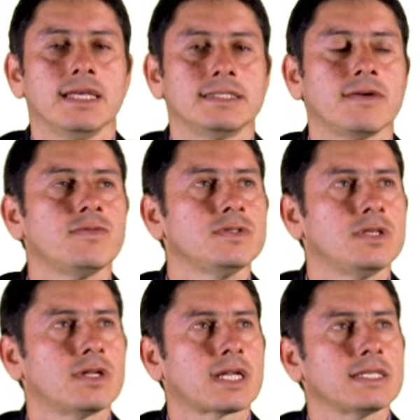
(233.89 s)
Esta
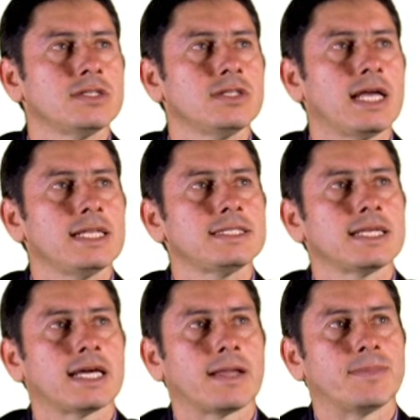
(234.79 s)
función racional
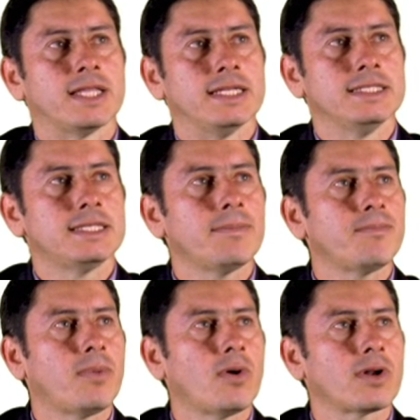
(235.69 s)
se
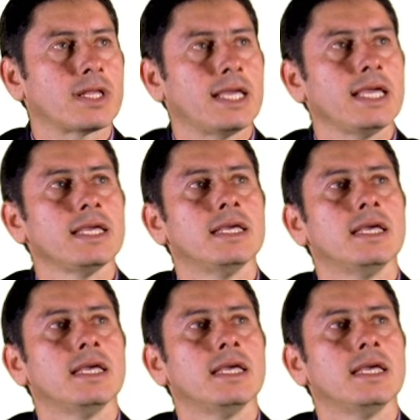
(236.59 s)
caracteriza porque